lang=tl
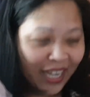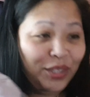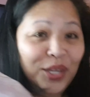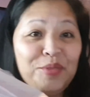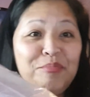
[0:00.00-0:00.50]

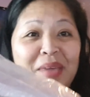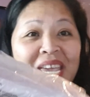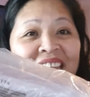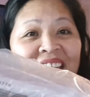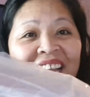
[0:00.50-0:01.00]
ito yung
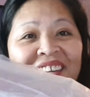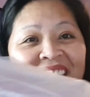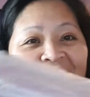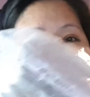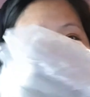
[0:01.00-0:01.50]
meal na ano
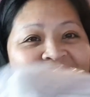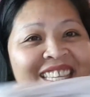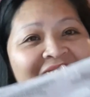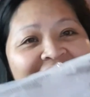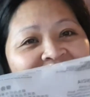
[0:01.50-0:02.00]
ni ate
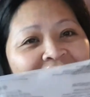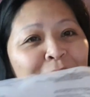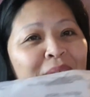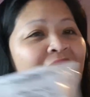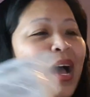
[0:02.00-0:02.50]
sa akin.
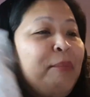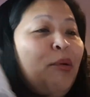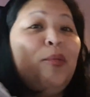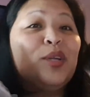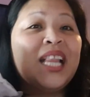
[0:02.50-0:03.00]
Mga
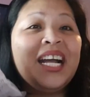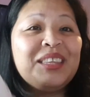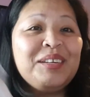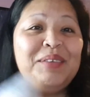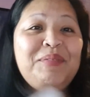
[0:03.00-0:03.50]
abubot lang to ni